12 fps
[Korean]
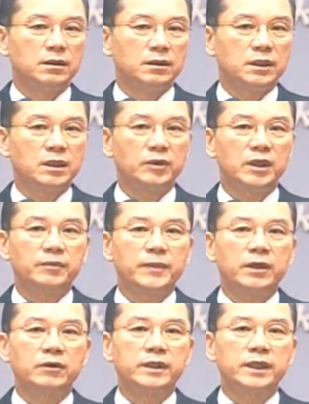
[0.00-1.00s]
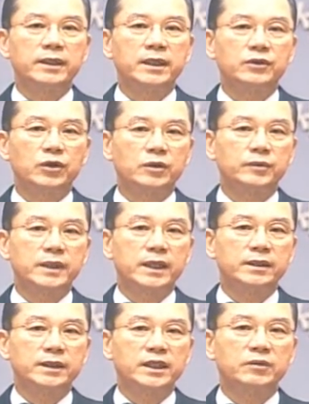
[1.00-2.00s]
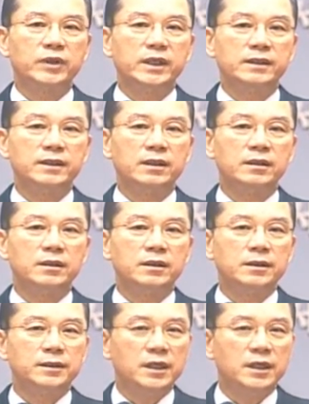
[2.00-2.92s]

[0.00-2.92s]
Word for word: 여러분이 바로 옛날 소돔성 같은 일본에서